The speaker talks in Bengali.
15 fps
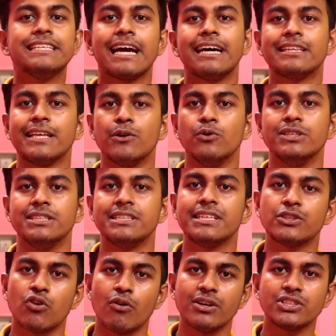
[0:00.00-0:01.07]
এই জায়গাতে রয়েছি
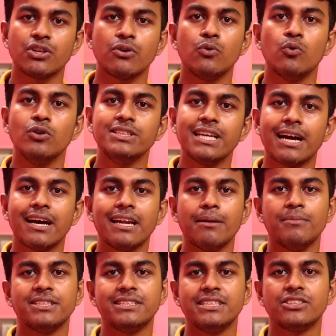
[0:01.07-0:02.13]
সে সঙ্গে সঙ্গে ওই
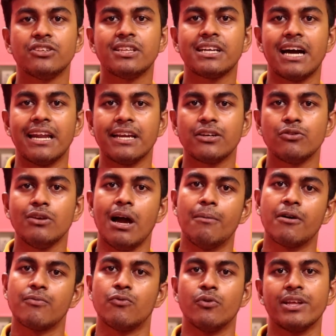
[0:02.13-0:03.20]
জায়গার এমএসসির সাথে কানেক্ট
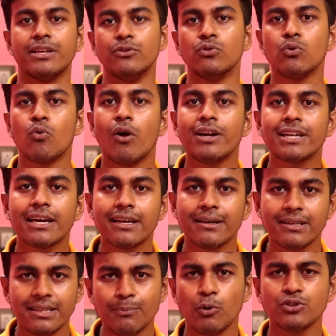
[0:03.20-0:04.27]
হয়ে আমার ফোনে কিন্তু কলটা
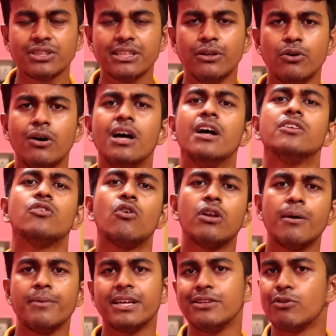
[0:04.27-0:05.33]
পৌঁছে দিল
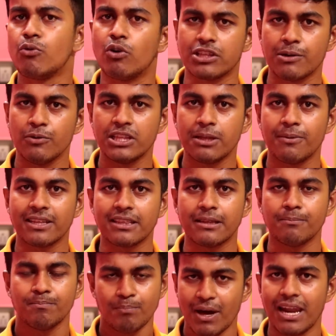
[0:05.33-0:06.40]
তখন আমি কিন্তু কথা বলতে
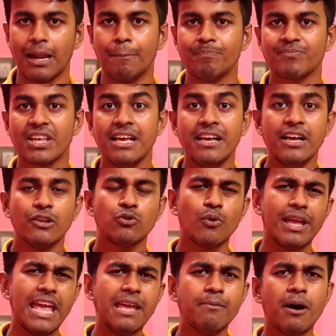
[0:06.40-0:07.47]
পারলাম
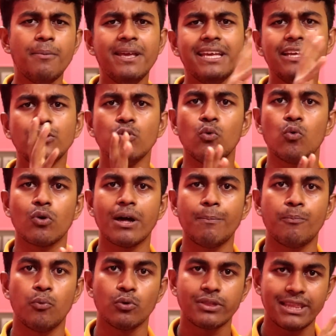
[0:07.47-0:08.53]
তো এইভাবেই কিন্তু
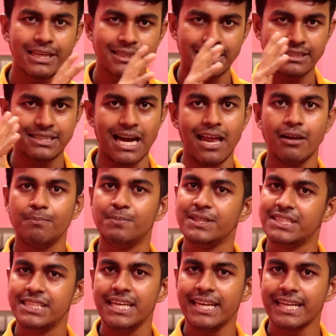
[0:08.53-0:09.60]
ওরা প্রত্যেকটা জাল
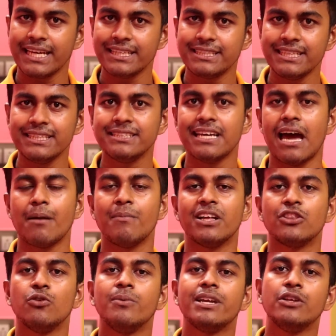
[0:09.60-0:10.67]
বিছিয়ে রেখেছে যার
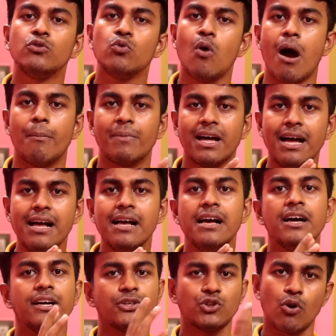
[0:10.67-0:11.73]
মাধ্যমে কিন্তু আমরা
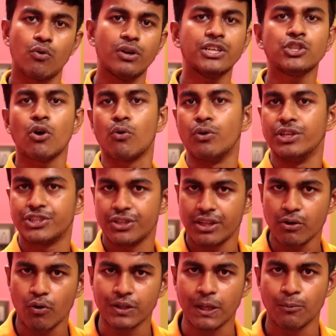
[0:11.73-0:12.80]
সকলে সকলের
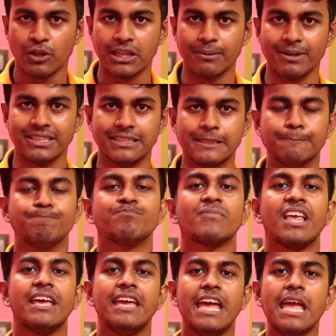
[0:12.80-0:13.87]
সাথে কথা বলতে পারছি
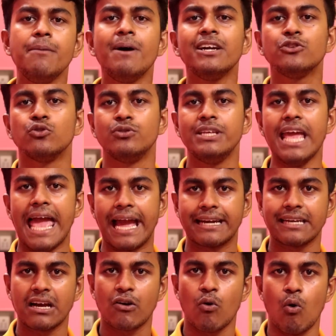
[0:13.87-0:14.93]
এইবার যদি
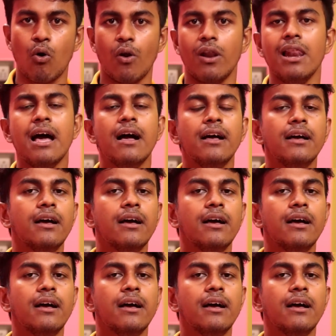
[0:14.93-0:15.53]
একটা কল